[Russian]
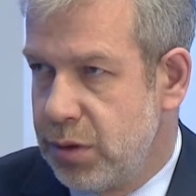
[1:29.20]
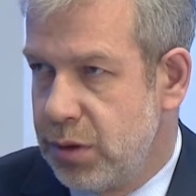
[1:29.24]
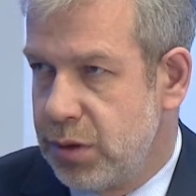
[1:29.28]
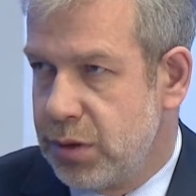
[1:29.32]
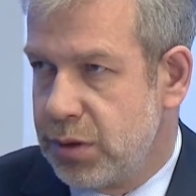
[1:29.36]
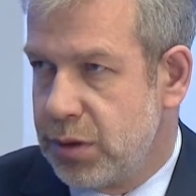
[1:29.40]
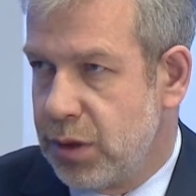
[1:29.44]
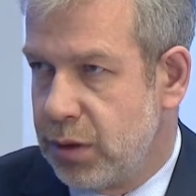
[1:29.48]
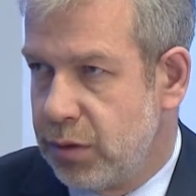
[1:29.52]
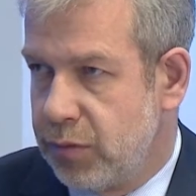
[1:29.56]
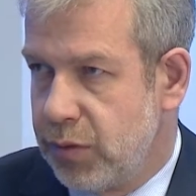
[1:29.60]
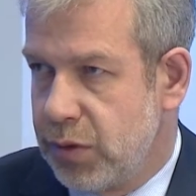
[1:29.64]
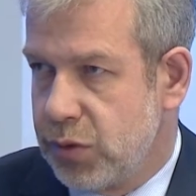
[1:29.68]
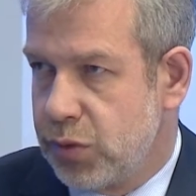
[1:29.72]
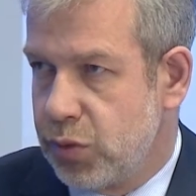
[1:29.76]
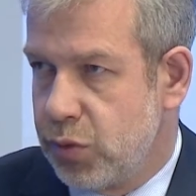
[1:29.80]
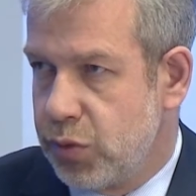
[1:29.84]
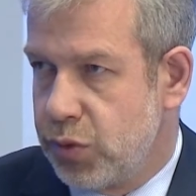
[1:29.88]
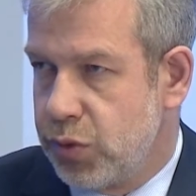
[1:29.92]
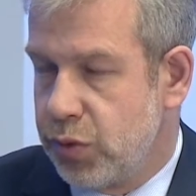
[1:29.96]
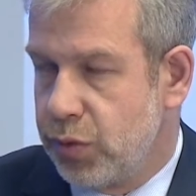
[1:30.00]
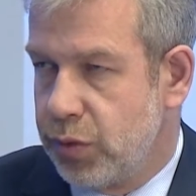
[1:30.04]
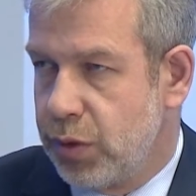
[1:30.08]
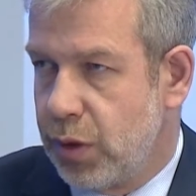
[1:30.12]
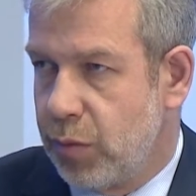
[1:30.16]

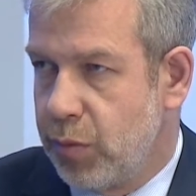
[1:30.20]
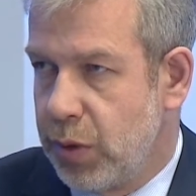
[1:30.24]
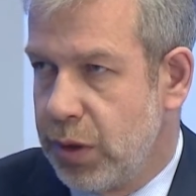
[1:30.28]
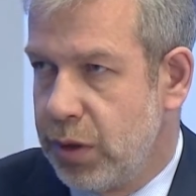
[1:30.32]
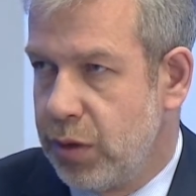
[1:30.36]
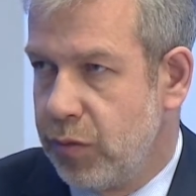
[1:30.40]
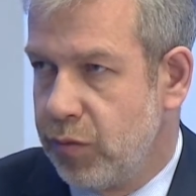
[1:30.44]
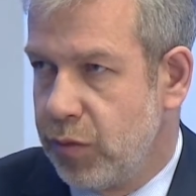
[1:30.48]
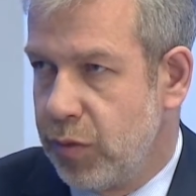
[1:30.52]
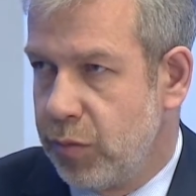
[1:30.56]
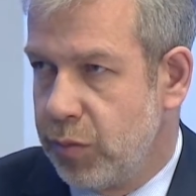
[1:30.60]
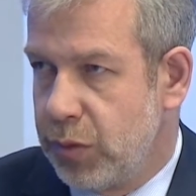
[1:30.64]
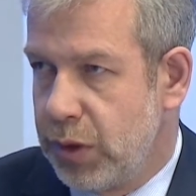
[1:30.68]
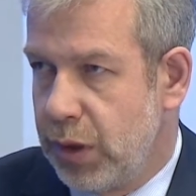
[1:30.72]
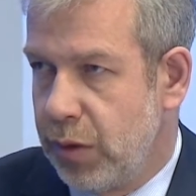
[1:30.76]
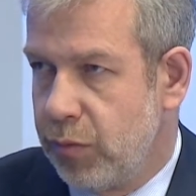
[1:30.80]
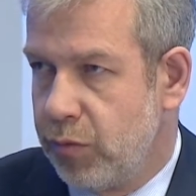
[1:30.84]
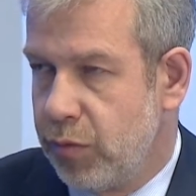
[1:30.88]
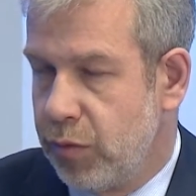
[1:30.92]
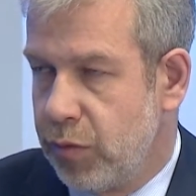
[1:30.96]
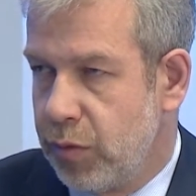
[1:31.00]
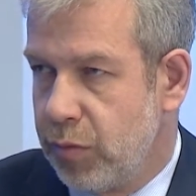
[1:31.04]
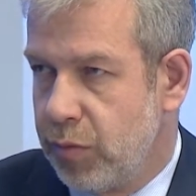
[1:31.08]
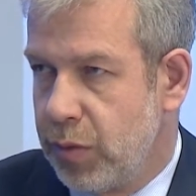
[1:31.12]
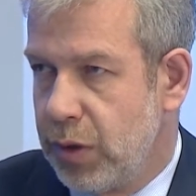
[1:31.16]
соответствующего нормативным
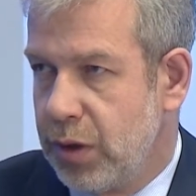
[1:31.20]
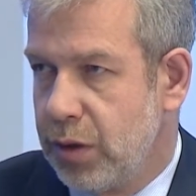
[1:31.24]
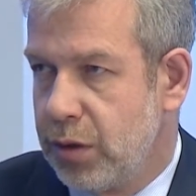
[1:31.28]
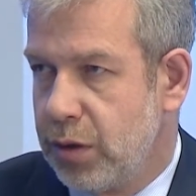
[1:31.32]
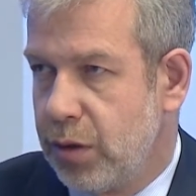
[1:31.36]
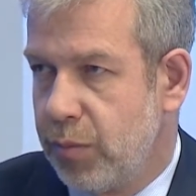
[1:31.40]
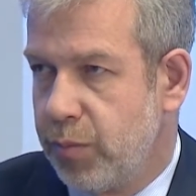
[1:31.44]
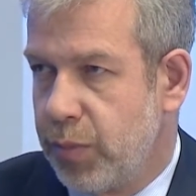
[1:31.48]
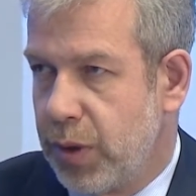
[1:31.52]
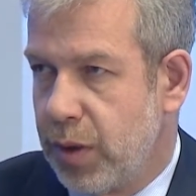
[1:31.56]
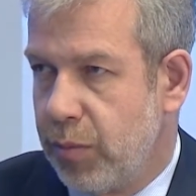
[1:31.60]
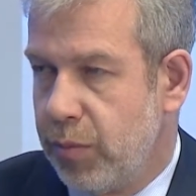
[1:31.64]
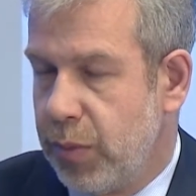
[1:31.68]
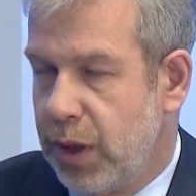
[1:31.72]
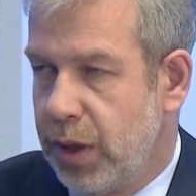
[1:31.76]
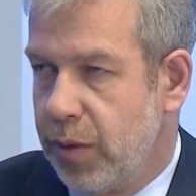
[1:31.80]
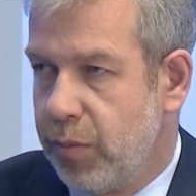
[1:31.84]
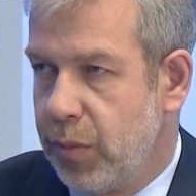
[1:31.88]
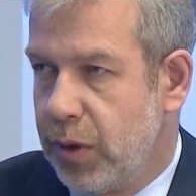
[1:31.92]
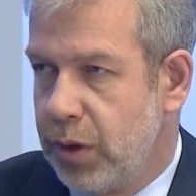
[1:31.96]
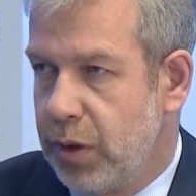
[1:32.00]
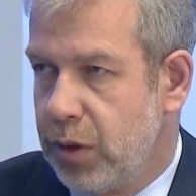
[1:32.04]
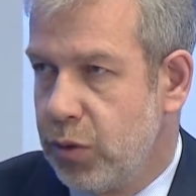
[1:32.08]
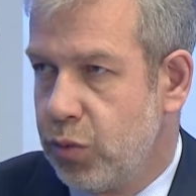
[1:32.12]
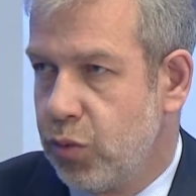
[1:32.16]
требованиям, это
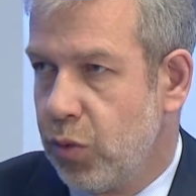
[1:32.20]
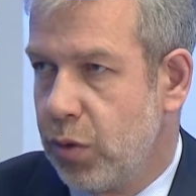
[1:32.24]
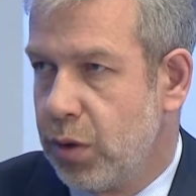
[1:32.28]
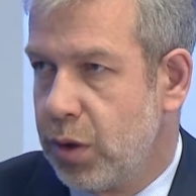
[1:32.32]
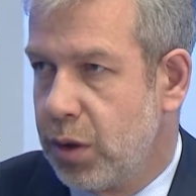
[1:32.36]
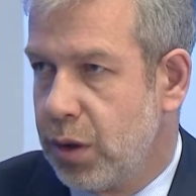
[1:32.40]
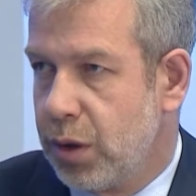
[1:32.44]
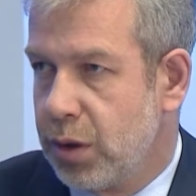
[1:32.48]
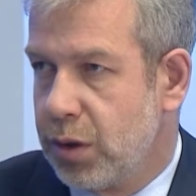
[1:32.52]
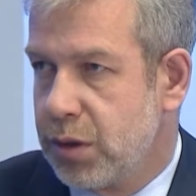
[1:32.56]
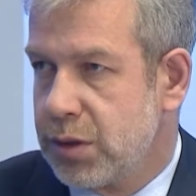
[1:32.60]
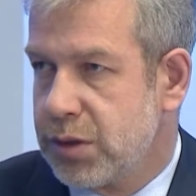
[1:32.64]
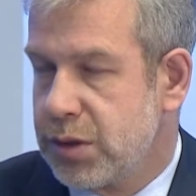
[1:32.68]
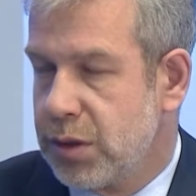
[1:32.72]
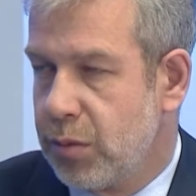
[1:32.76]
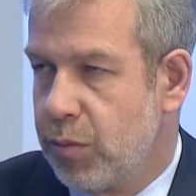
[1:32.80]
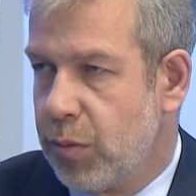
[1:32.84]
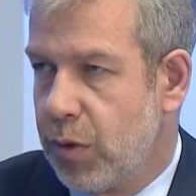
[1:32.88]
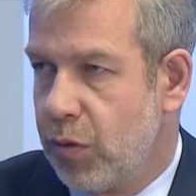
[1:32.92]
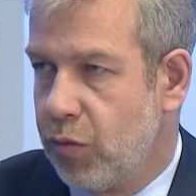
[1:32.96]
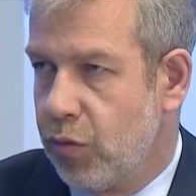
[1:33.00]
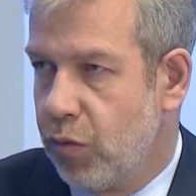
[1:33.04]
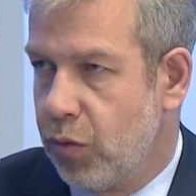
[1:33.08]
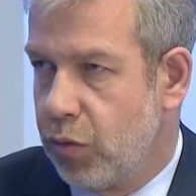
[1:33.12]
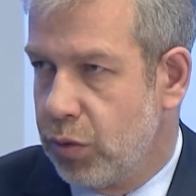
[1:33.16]
проблемы не только
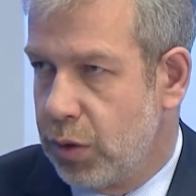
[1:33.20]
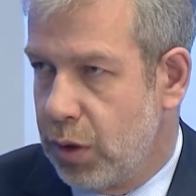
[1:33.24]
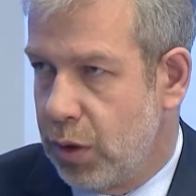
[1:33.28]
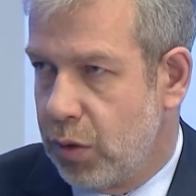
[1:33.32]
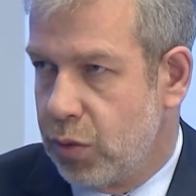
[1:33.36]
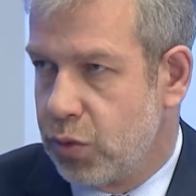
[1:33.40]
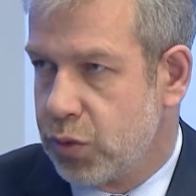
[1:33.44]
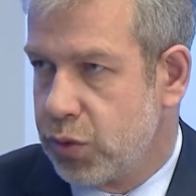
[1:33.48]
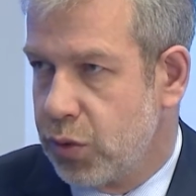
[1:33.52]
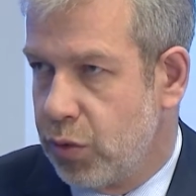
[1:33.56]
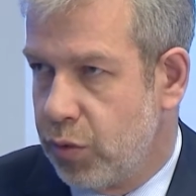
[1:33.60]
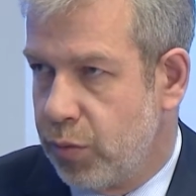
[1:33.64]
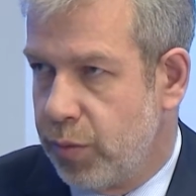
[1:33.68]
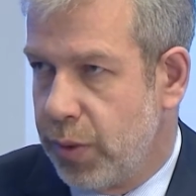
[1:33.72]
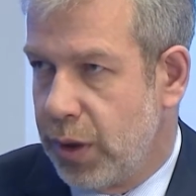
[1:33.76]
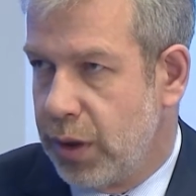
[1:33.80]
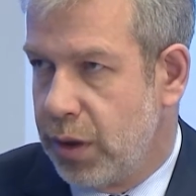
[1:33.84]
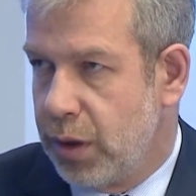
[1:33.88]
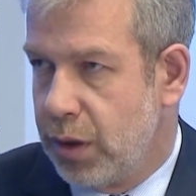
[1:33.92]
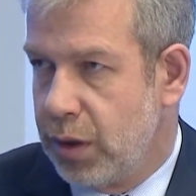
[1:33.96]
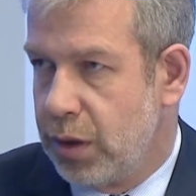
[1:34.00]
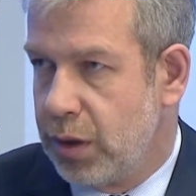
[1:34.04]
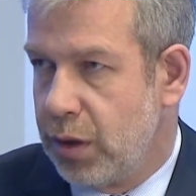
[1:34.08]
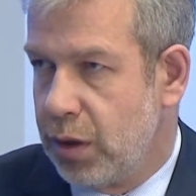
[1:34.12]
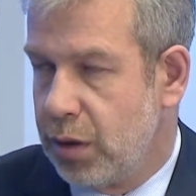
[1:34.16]
самого дорожного
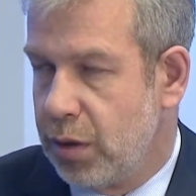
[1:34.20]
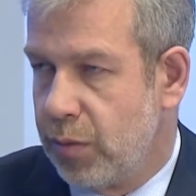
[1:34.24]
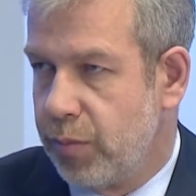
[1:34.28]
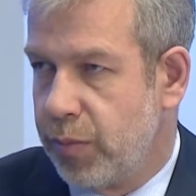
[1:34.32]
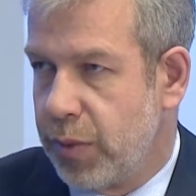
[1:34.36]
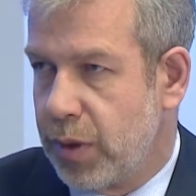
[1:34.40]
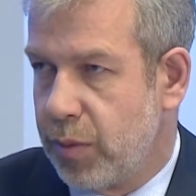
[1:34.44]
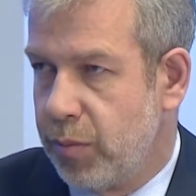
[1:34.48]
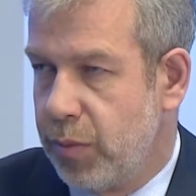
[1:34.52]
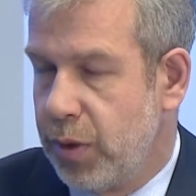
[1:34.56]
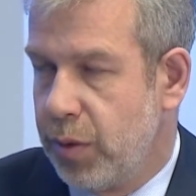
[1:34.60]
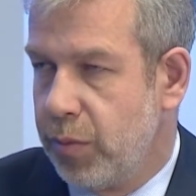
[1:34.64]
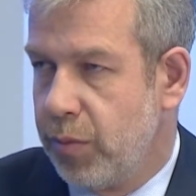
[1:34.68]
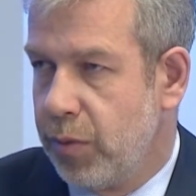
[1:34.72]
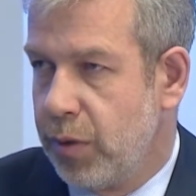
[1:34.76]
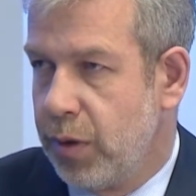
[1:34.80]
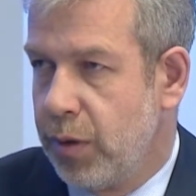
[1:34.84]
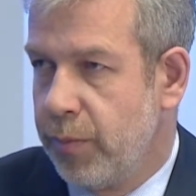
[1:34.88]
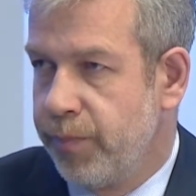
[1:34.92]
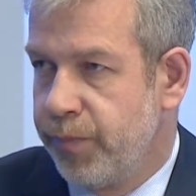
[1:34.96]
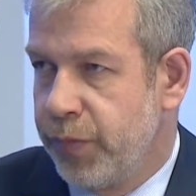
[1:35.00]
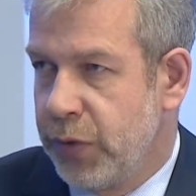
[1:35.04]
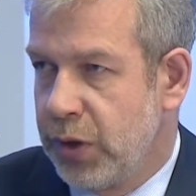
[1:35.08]
покрытия, это проблемы,